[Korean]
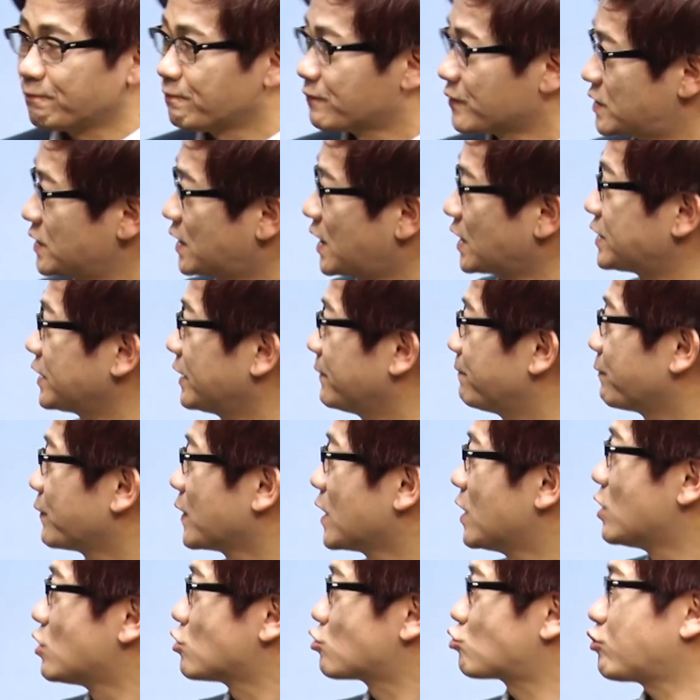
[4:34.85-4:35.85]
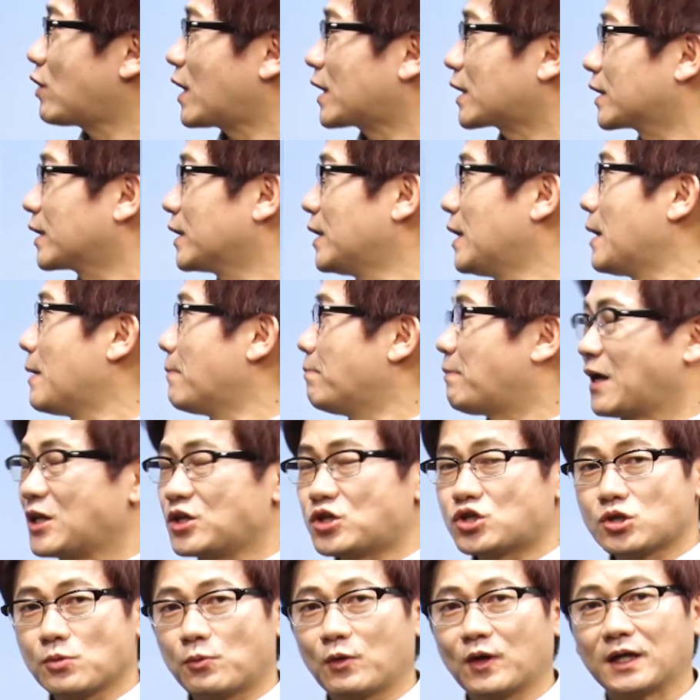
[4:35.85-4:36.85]
지금까지 수학
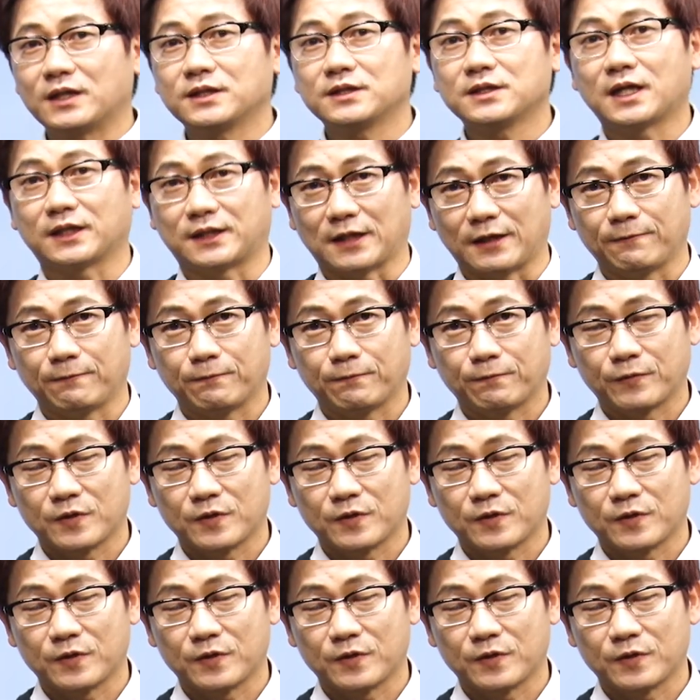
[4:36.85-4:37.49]
만점으로 가는 계단